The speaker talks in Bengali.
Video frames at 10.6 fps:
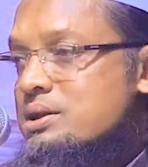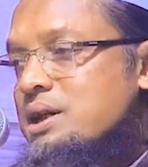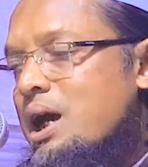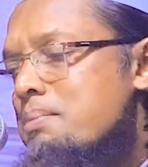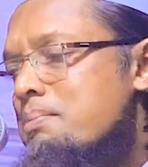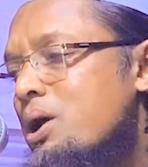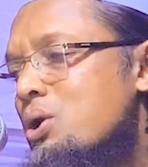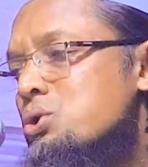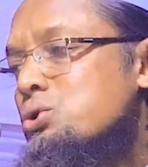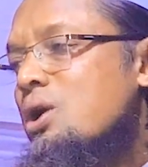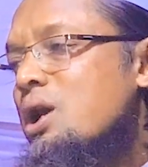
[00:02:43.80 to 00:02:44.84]
যেই
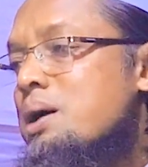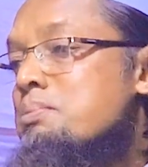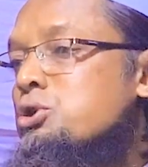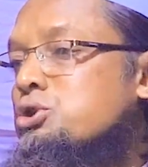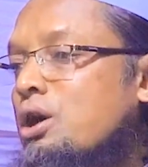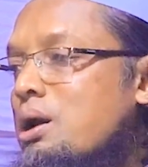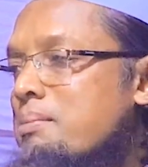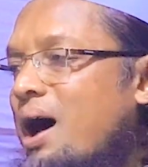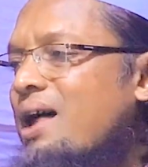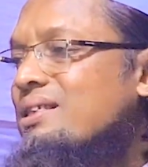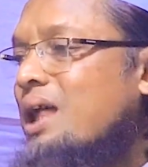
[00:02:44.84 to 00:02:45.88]
মানুষগুলি
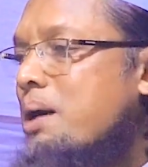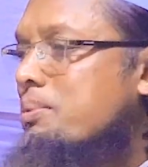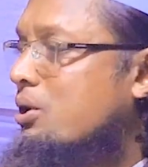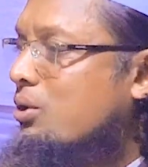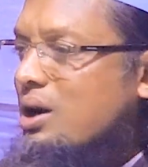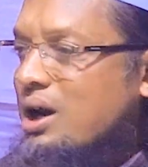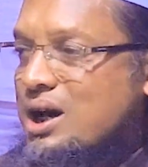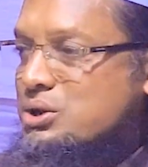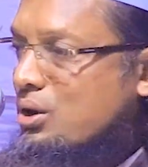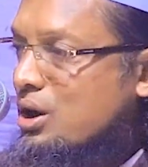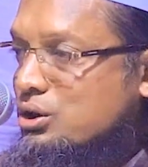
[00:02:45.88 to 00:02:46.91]
মুসলমান দাবি করে
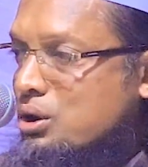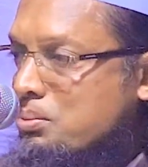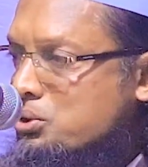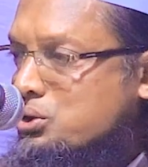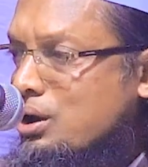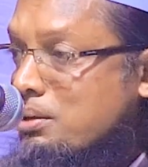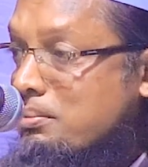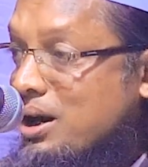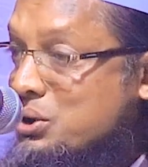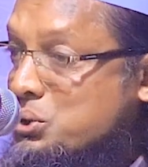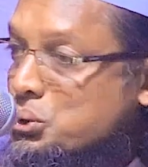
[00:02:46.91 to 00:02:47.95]
আসলে তো
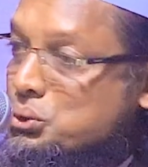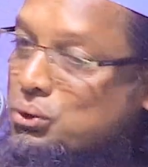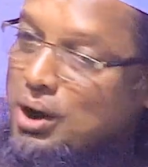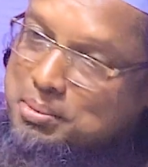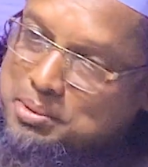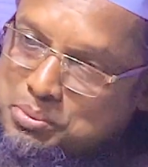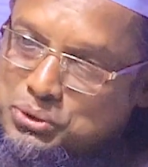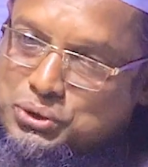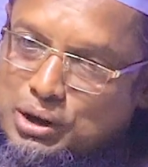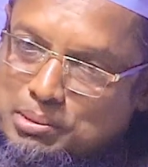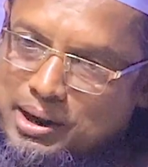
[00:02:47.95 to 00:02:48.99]
মুসলমান শুধু আমি
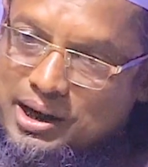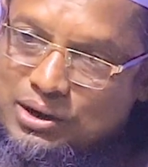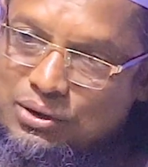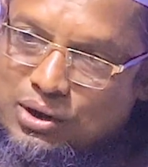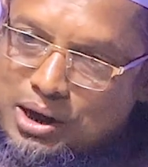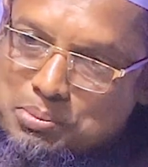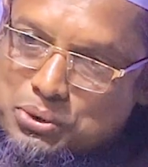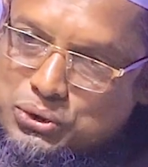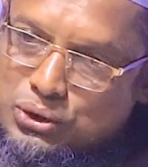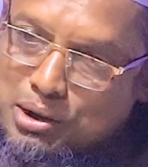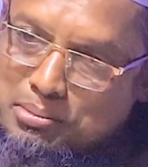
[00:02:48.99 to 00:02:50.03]
মুসলমানের ঘরের
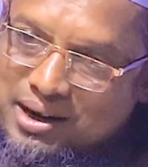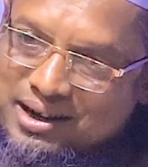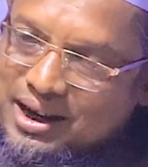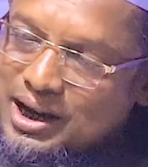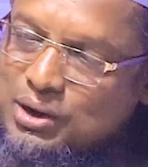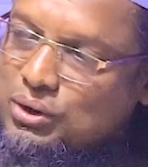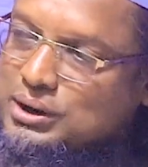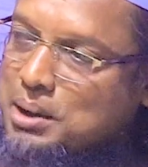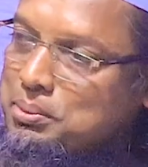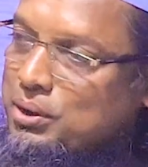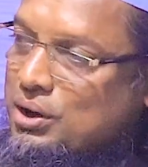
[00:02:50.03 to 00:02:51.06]
মুসলমান এই
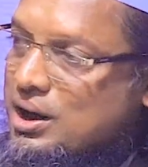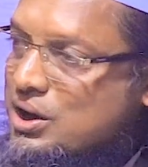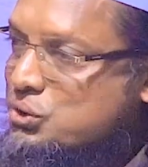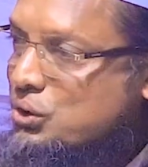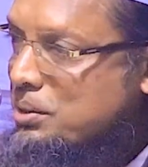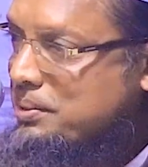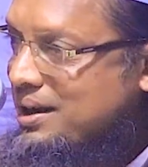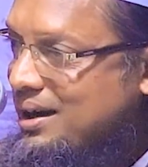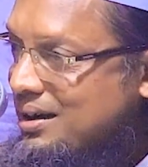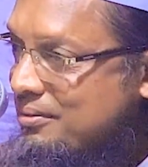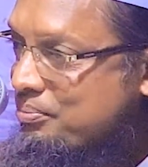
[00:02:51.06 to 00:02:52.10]
কথা বললেই চলবে না